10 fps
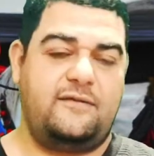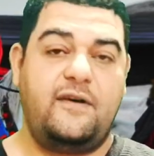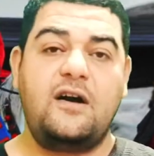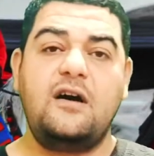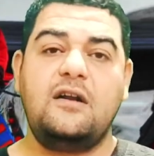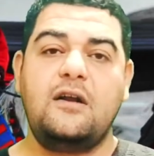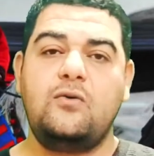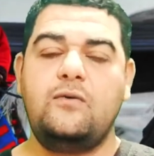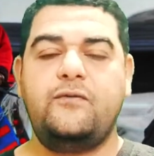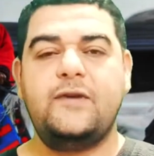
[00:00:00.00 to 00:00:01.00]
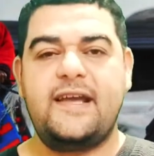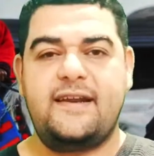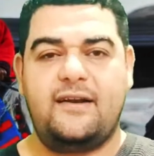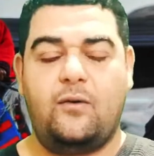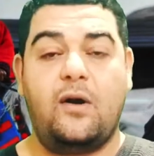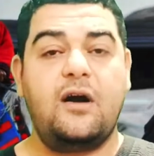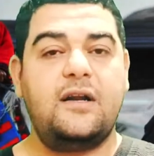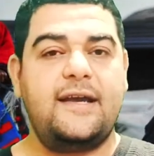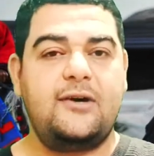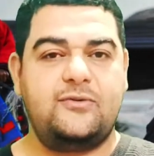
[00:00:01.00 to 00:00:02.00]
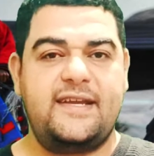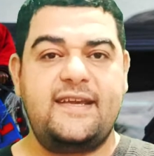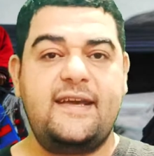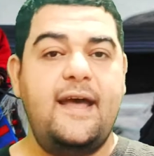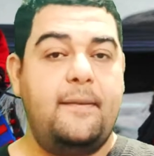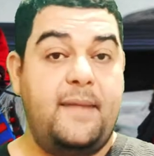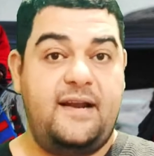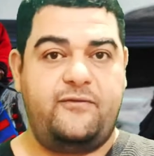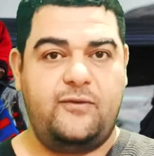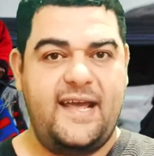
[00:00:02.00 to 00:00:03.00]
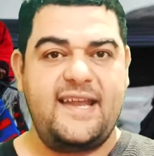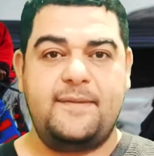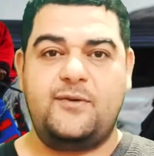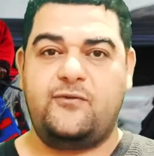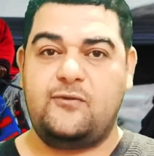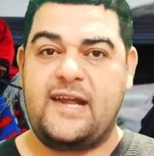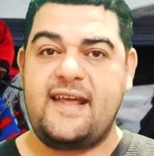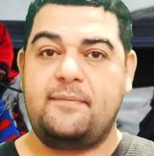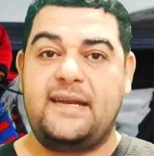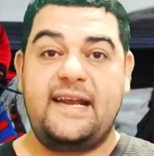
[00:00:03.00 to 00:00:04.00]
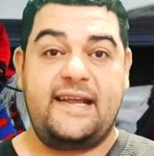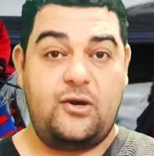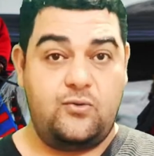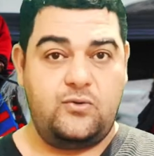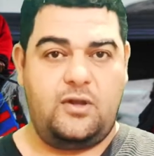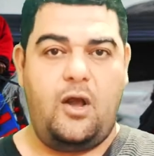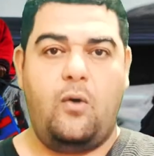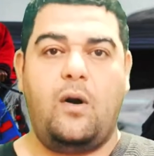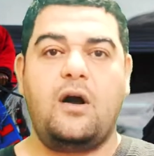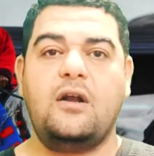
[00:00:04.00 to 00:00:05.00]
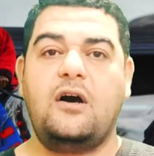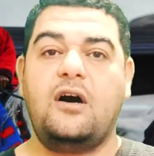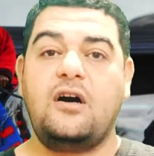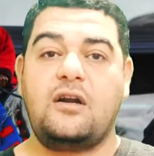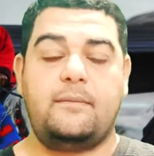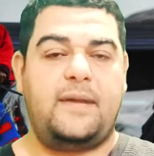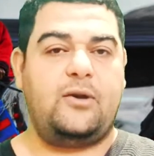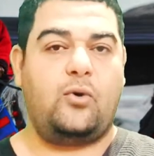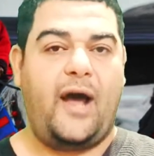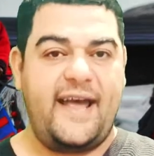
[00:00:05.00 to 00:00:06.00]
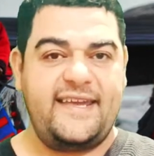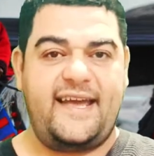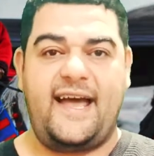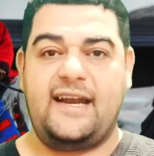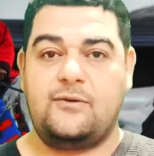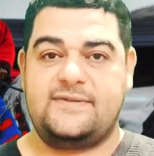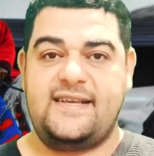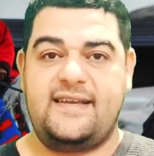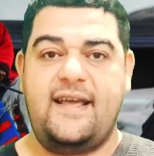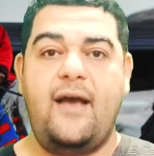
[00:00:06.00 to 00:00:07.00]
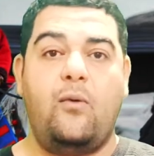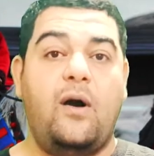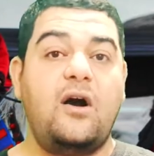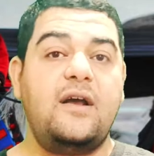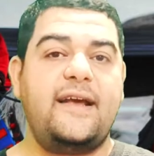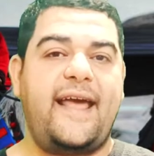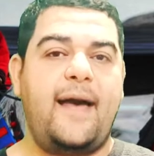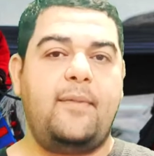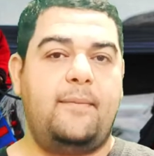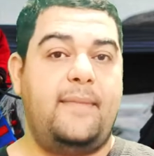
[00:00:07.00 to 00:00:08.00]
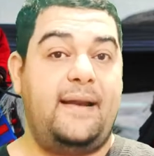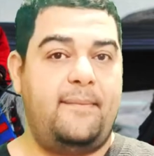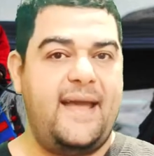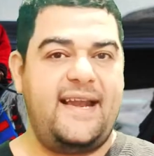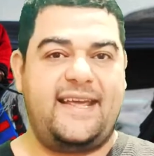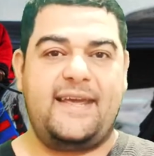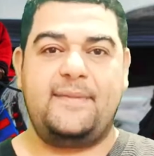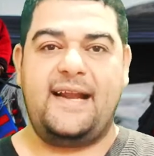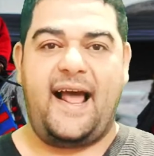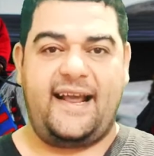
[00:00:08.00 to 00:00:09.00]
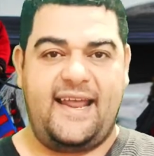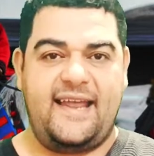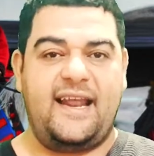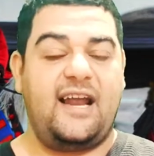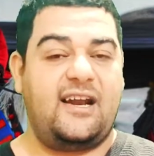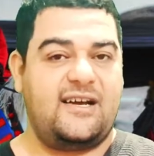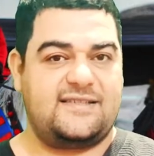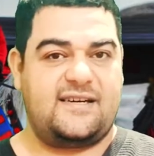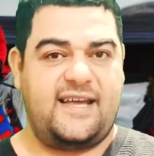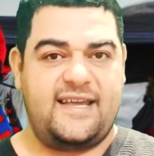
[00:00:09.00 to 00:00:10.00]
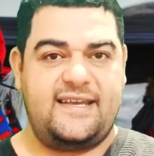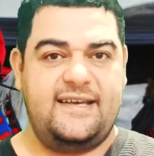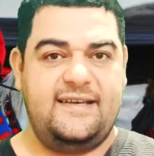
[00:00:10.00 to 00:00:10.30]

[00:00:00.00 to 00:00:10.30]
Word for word: فقال رجل فلان وقال يهودي بل فلان ابن فلان من اليهود وقال آخر بل أحيح الأوسي وقال كعب بل مالك ابن العجلان الخزرجي